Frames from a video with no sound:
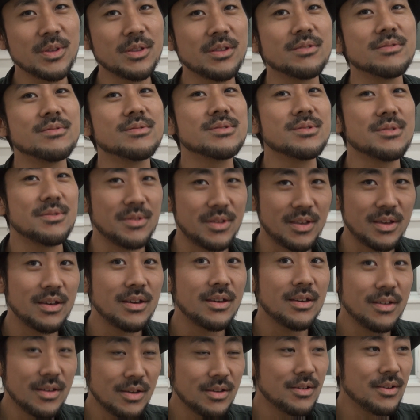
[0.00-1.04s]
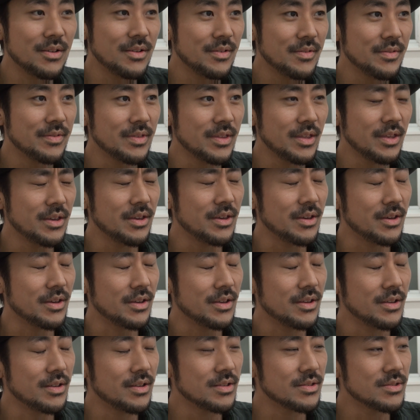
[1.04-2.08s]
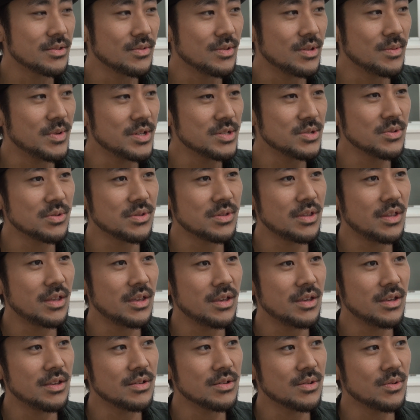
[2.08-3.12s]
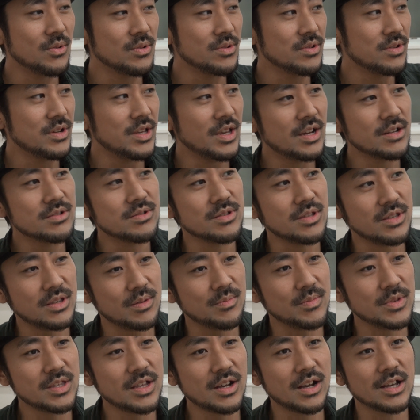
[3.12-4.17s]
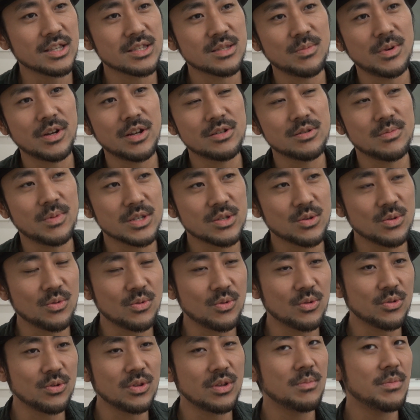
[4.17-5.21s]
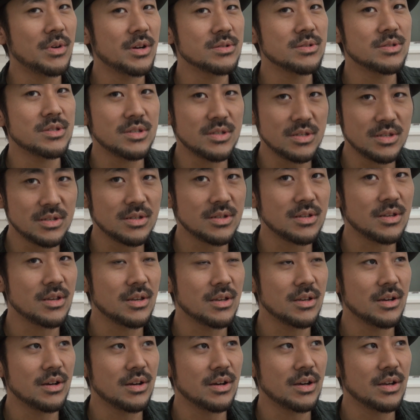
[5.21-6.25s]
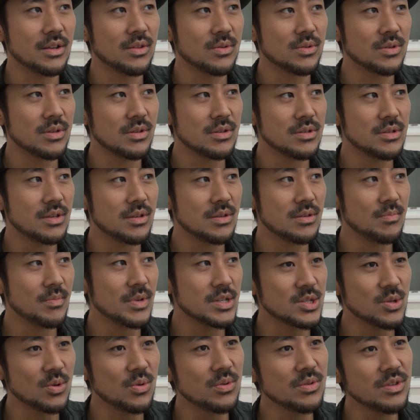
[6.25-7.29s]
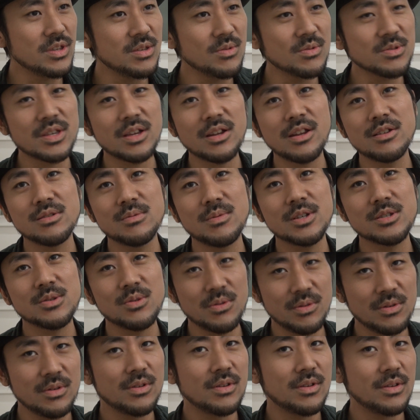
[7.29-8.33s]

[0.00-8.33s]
めてるんですよねでその居場所ってこういうリアルにみんなが集まれる場所のことでもあるしあの、まあ、承認をされる場所